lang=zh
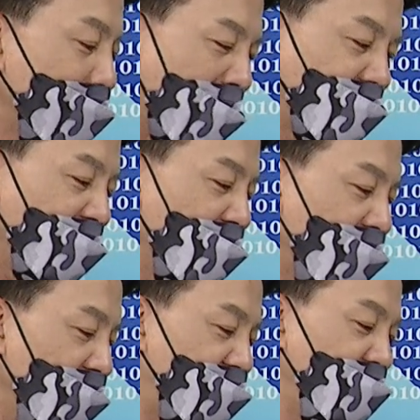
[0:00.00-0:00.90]
但是很
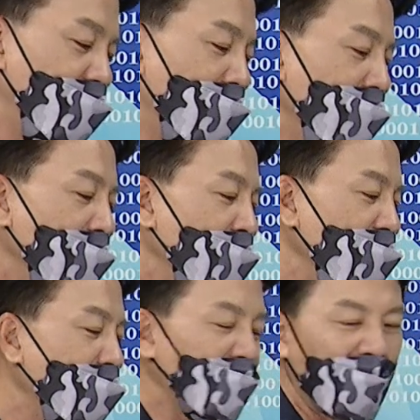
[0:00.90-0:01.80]
可惜，
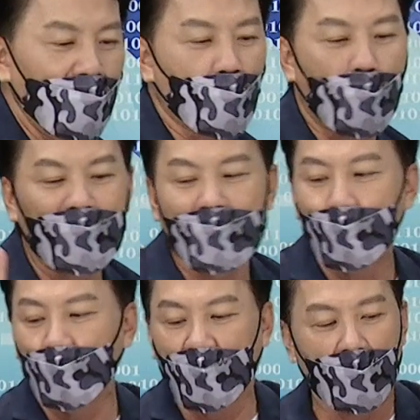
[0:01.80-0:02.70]
因为他的观念
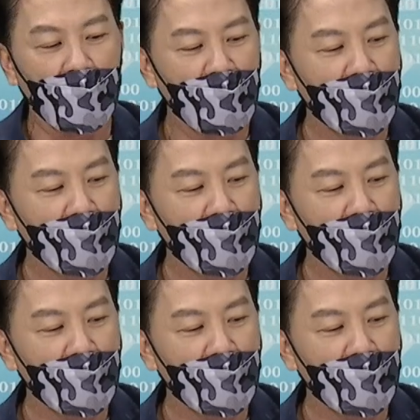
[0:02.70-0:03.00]
不同，